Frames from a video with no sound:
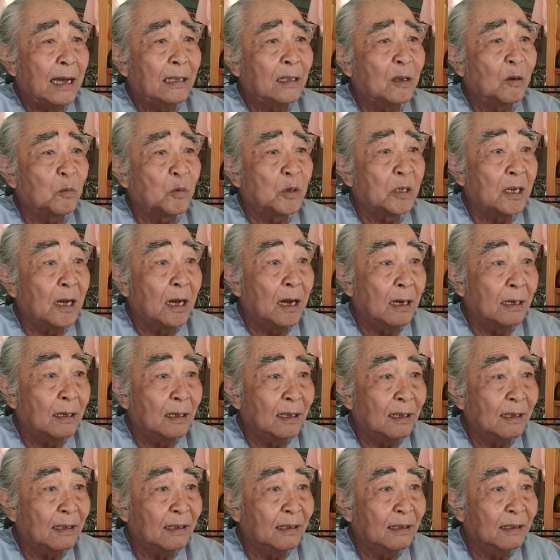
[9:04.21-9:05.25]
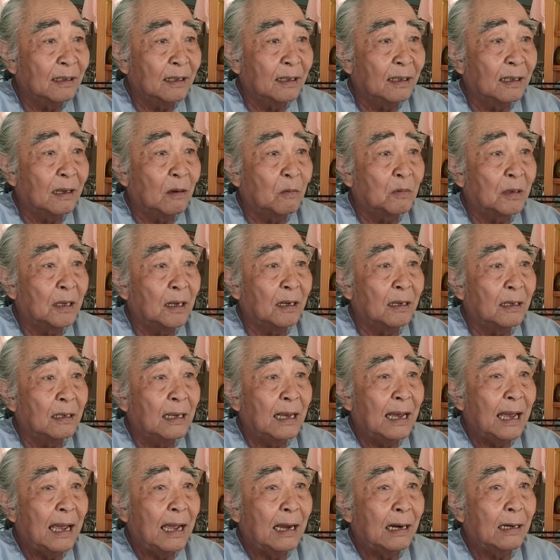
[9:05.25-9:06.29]
tại tòng sơn đó thì trong
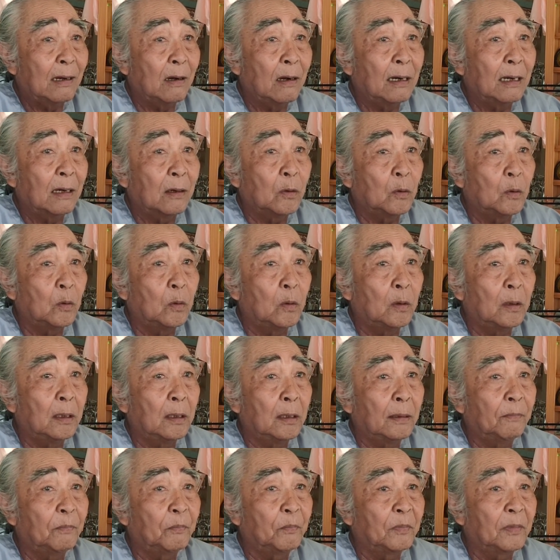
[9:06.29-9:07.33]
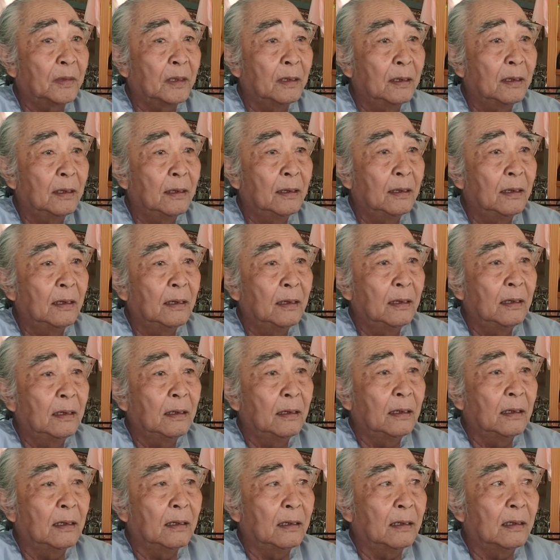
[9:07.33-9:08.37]
thời gian đó là của um,
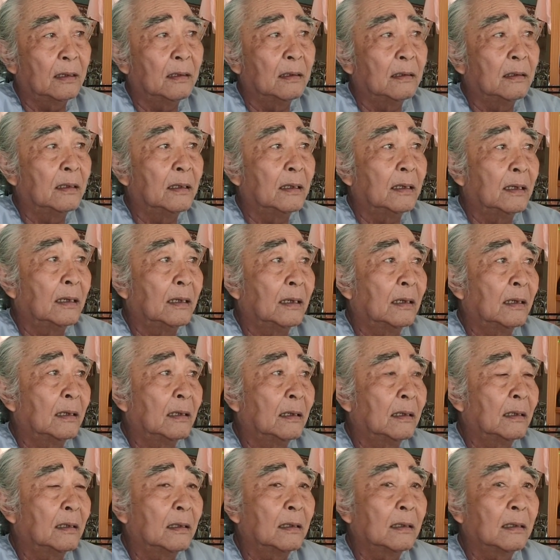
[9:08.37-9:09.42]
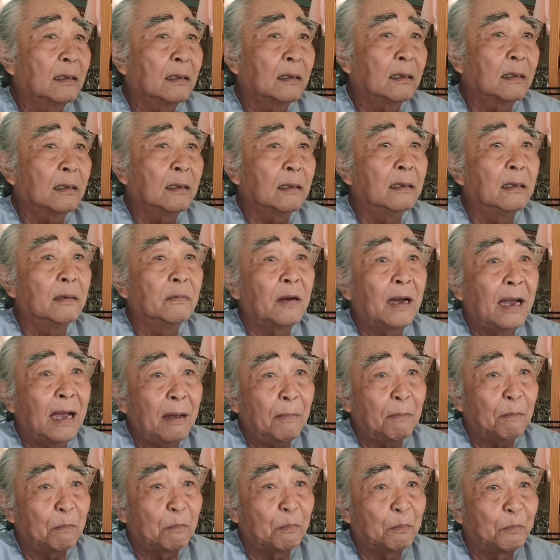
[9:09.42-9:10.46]
à, người à, người
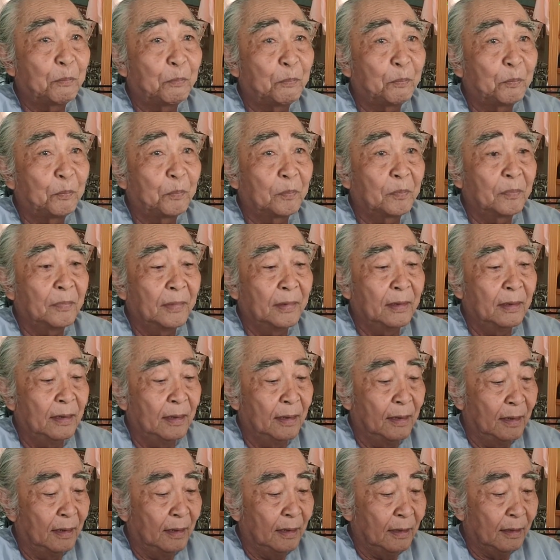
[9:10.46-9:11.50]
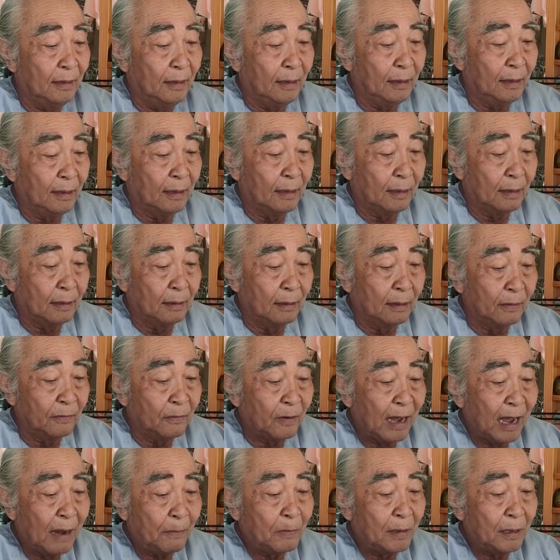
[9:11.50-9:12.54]
pháp thì à,
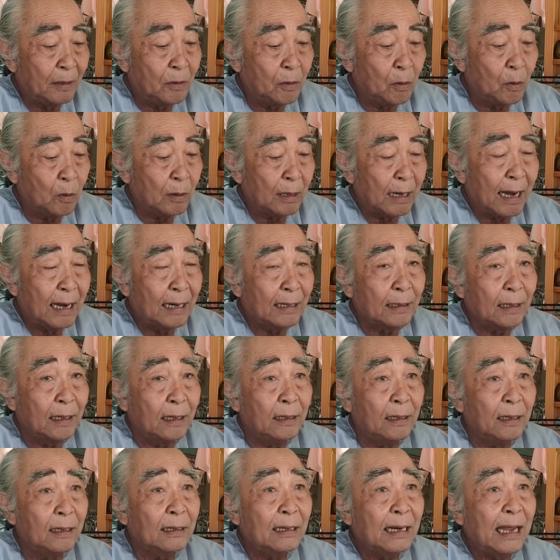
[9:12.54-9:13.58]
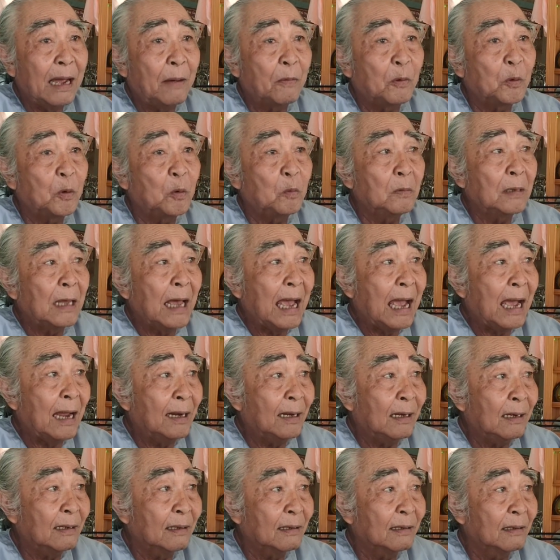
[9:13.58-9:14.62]
người pháp đã vô cai trị việt nam của chúng
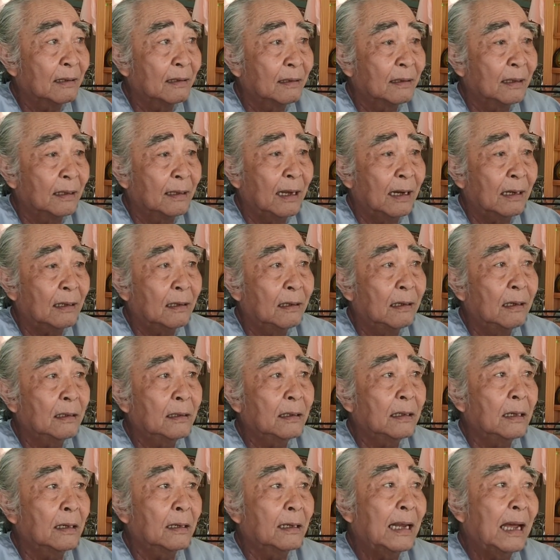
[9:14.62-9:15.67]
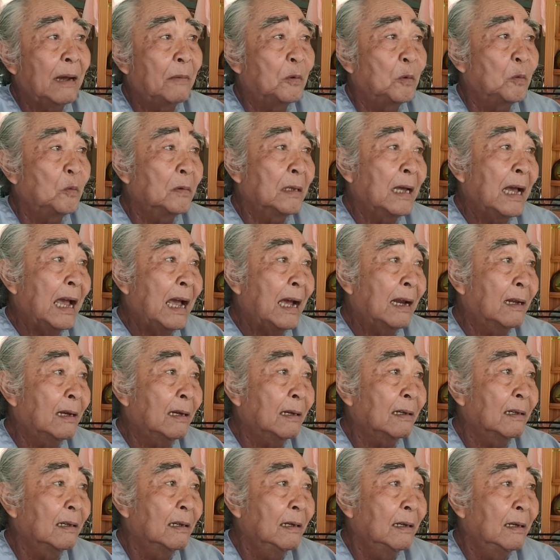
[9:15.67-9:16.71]
ta đó thì đất nước việt nam của chúng ta
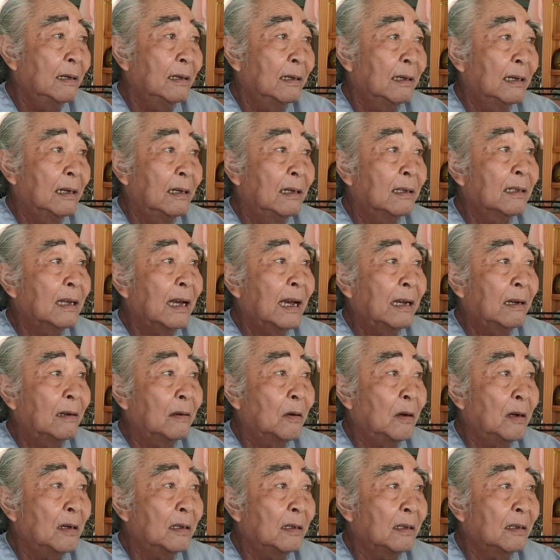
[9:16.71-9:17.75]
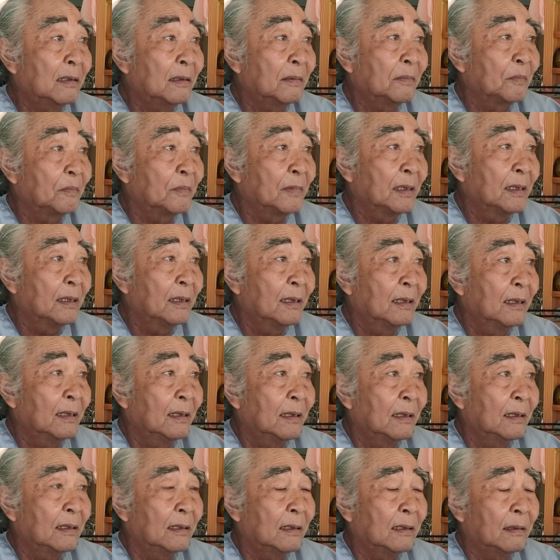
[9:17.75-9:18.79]
đó là đức thầy có nói rồi
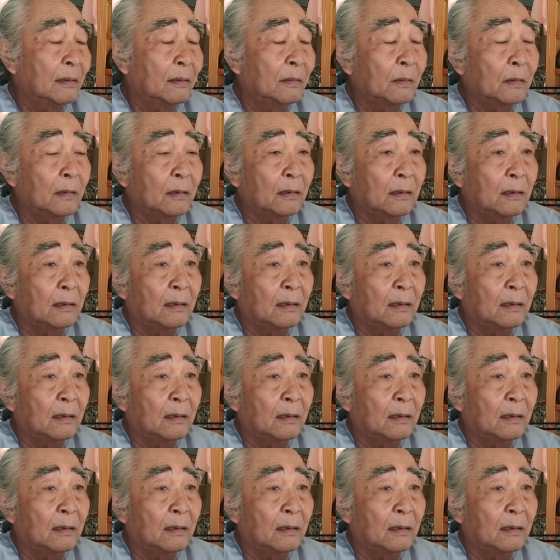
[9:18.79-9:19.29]
à,